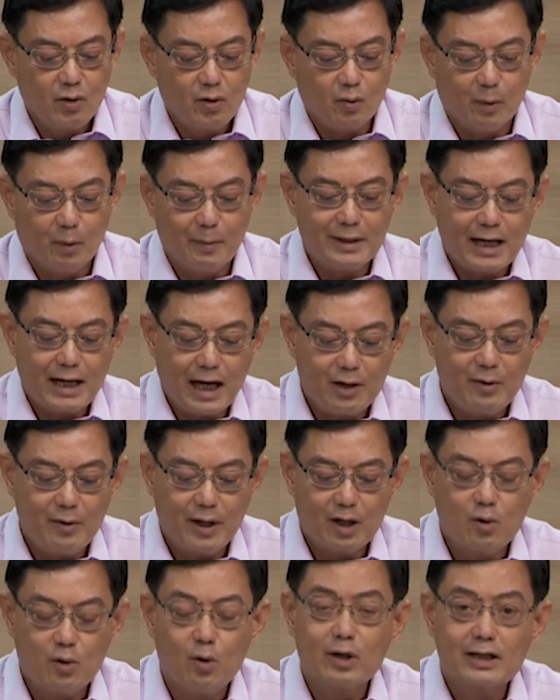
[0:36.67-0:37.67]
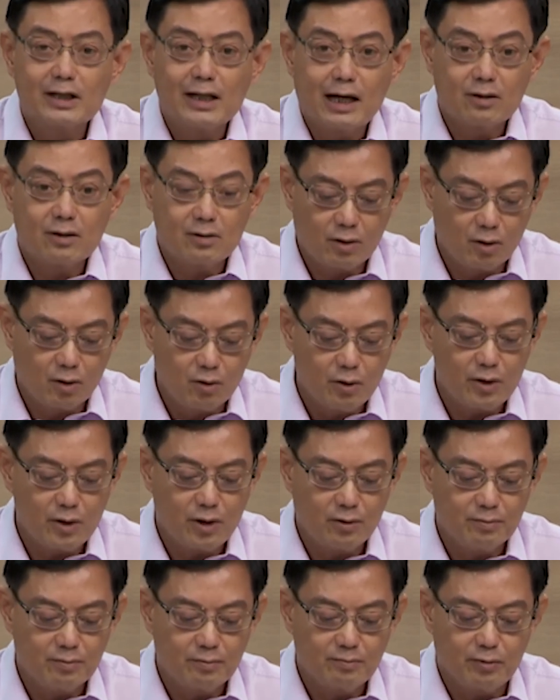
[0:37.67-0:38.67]
我们还会扩大雇
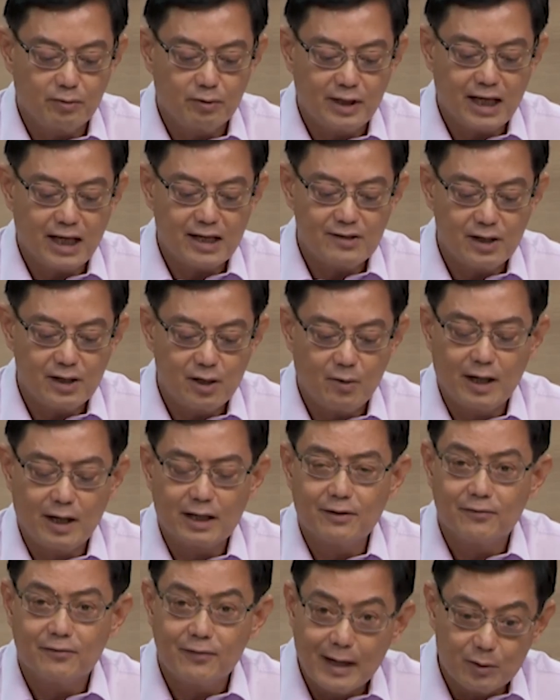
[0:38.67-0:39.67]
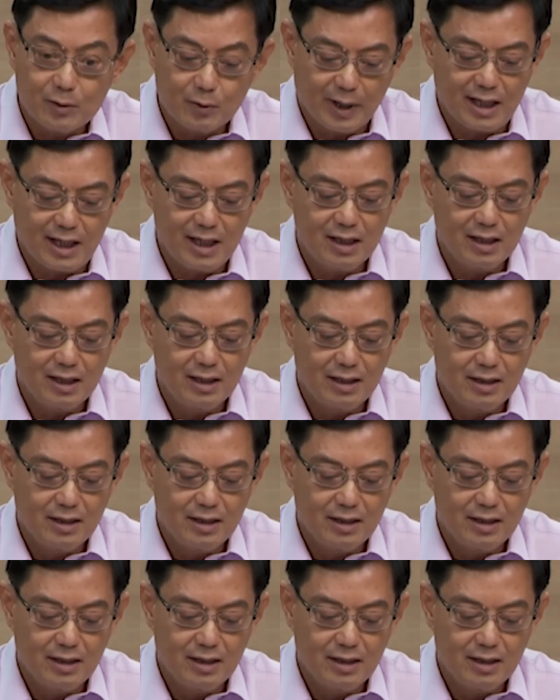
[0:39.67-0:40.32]
佣补贴计划的范围，